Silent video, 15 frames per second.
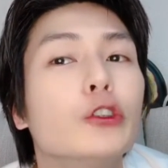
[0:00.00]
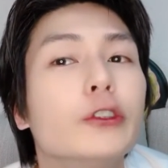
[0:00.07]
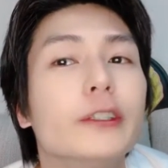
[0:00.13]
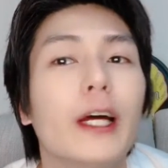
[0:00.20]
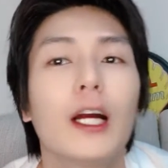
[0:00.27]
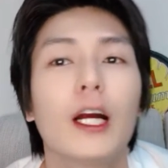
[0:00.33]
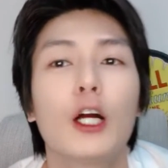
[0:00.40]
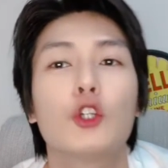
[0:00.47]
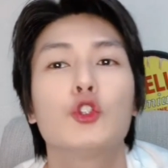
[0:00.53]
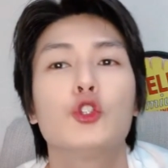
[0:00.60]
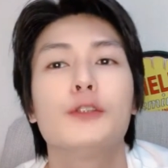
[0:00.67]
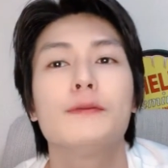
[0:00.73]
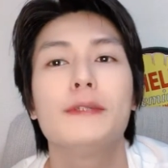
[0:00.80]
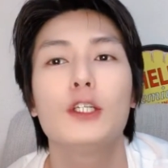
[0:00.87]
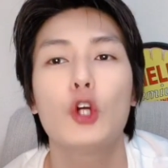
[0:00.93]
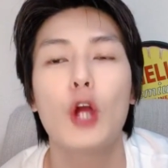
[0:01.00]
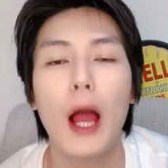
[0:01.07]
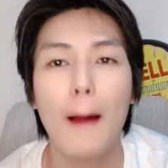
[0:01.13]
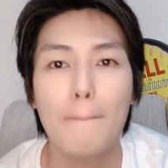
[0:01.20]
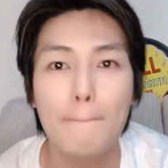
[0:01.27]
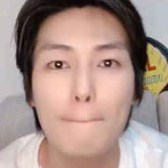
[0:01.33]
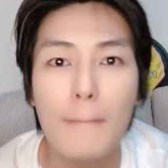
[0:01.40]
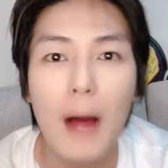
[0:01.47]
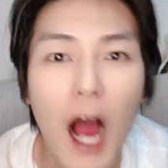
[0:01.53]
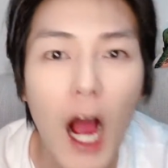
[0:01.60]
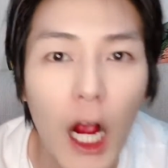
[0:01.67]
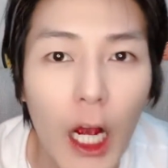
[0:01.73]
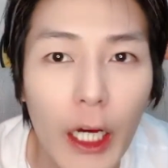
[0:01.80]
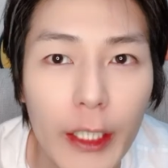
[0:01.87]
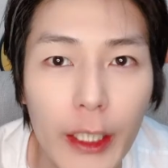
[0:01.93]
なんか唇が
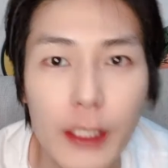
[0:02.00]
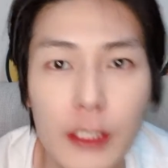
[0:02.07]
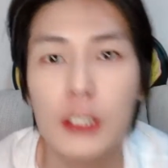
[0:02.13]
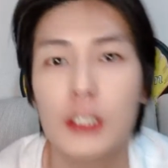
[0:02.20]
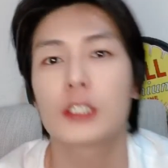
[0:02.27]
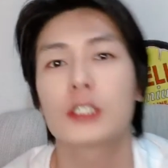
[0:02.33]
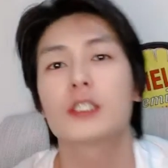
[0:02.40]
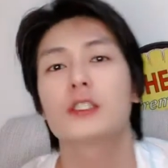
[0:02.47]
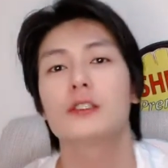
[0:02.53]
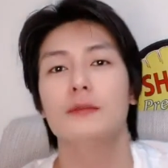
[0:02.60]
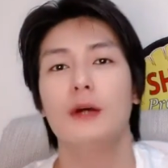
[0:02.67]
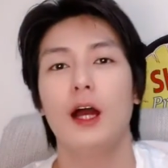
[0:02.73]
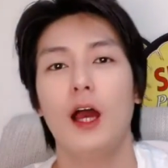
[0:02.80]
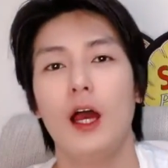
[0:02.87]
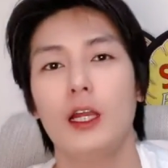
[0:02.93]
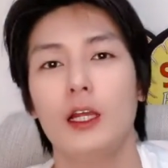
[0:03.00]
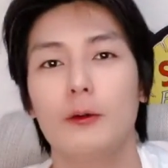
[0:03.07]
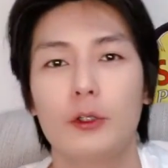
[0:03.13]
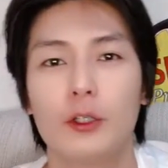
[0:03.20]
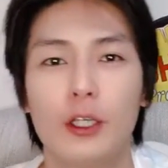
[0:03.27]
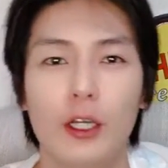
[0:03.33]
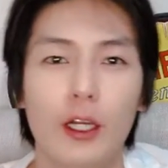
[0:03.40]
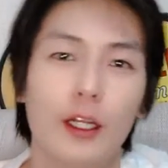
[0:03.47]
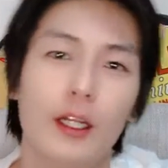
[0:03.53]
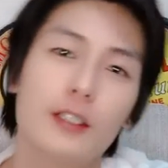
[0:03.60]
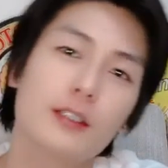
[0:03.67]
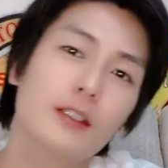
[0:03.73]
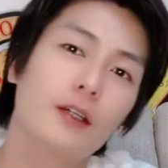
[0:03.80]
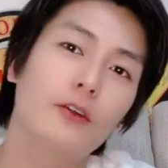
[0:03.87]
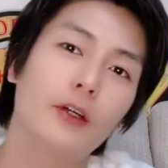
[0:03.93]
赤いです。まあ肌も綺麗で
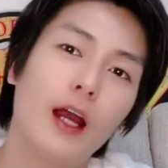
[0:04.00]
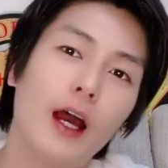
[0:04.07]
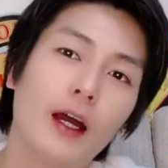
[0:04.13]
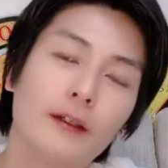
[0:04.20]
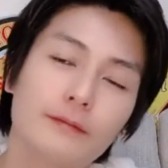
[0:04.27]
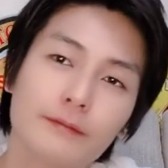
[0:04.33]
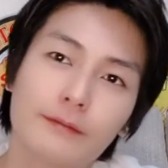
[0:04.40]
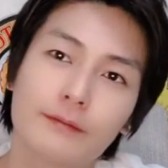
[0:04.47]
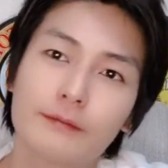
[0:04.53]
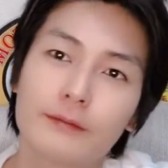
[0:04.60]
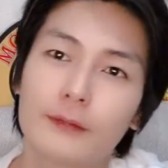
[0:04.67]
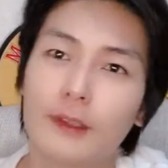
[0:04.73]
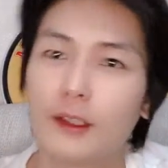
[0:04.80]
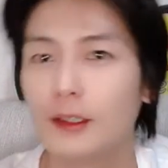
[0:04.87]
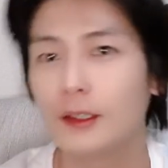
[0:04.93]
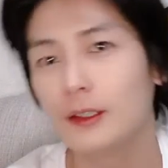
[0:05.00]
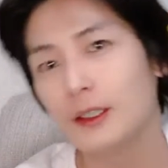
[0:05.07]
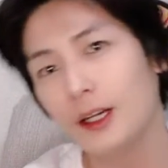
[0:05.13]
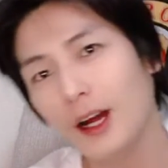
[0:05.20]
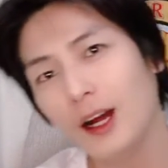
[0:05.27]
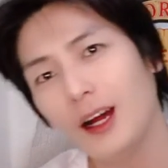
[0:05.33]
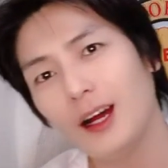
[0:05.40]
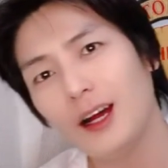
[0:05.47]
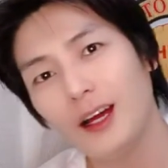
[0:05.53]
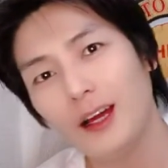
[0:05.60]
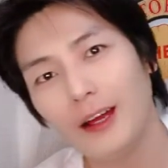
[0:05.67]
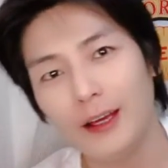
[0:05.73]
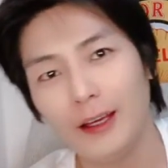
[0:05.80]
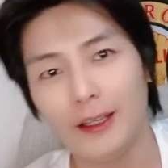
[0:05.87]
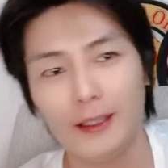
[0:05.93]
すね、こりゃ。は
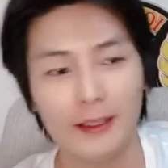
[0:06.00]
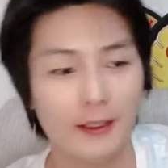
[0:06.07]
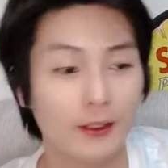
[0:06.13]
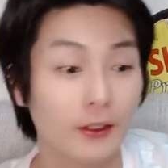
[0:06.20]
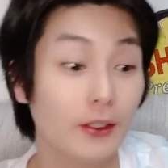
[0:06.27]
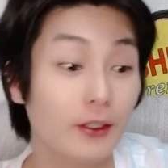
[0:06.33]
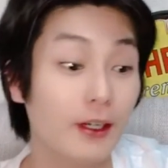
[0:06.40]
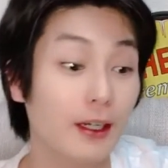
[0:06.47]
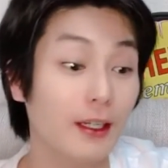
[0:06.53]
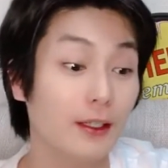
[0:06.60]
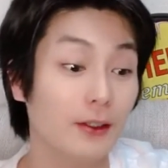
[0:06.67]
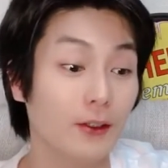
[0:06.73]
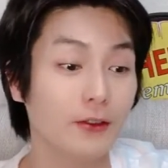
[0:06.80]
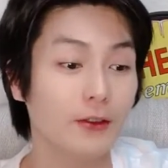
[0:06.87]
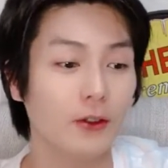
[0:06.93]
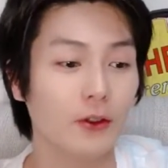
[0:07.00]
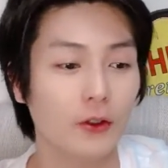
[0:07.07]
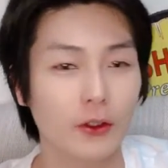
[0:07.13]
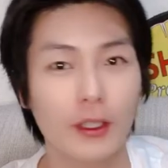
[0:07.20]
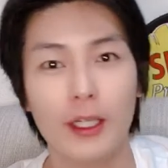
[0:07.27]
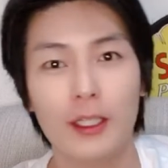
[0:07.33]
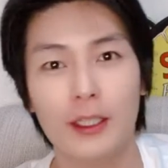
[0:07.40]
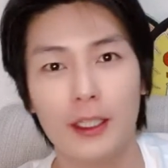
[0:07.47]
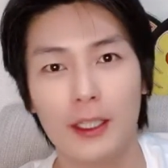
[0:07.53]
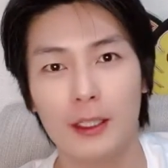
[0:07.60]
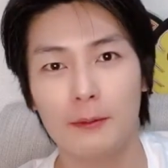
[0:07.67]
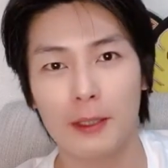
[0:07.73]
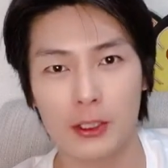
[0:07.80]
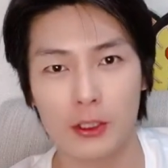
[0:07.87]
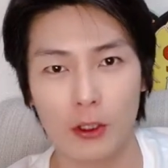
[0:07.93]
い、というわけでどんどん答えていき
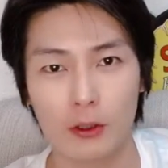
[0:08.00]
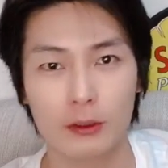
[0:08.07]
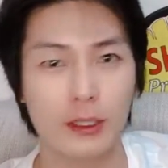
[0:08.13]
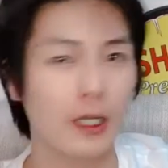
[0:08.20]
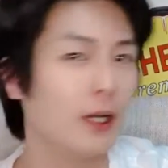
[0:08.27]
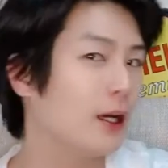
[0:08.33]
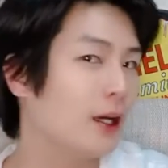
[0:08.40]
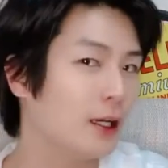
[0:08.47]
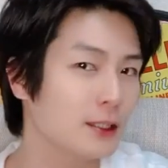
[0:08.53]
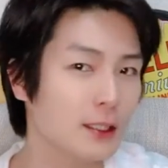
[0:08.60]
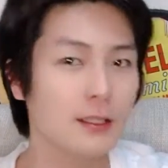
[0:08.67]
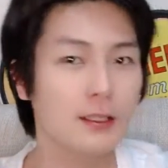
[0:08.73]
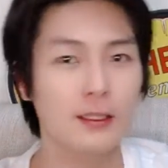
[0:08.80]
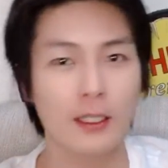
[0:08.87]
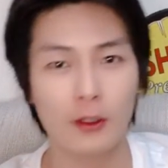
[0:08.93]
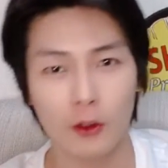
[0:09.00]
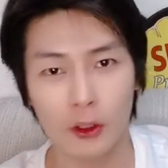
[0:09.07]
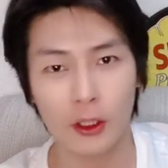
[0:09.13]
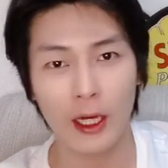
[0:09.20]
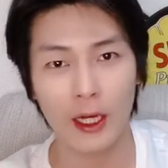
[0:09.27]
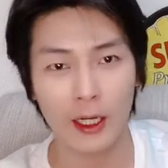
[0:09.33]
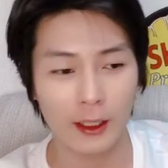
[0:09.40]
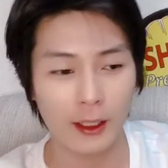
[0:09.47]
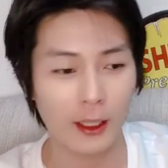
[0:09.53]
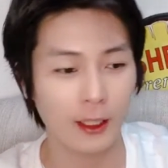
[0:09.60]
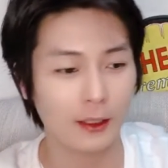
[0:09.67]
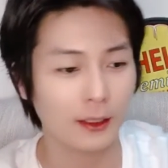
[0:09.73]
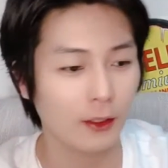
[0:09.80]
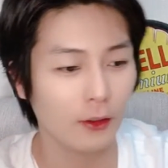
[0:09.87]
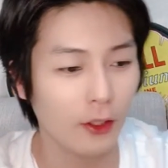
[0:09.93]
ましょう。前回が全然答えられな
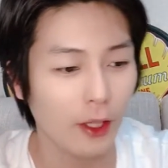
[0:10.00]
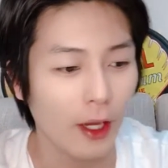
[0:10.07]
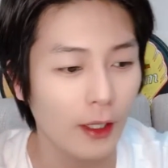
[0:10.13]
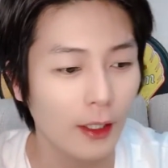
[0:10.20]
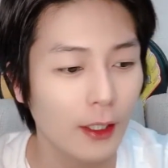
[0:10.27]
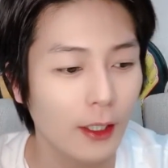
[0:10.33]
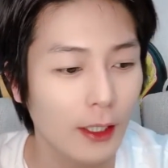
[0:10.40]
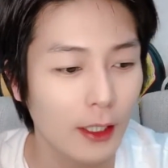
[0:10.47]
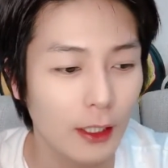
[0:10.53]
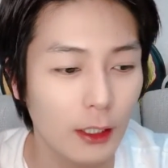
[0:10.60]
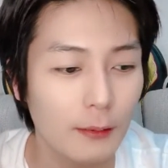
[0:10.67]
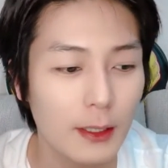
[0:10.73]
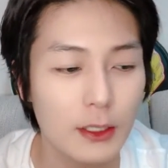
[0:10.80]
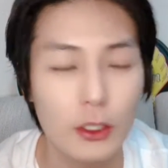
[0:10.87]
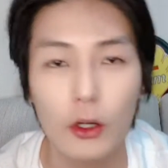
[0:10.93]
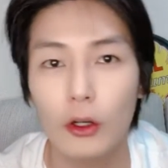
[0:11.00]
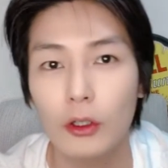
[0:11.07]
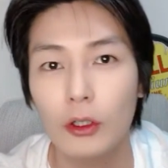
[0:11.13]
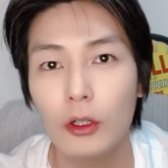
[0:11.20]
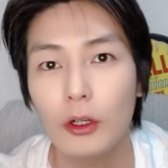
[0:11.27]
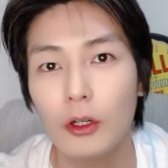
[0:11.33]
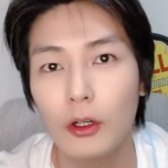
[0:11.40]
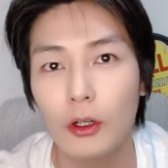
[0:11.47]
かったのでいきますよ。今日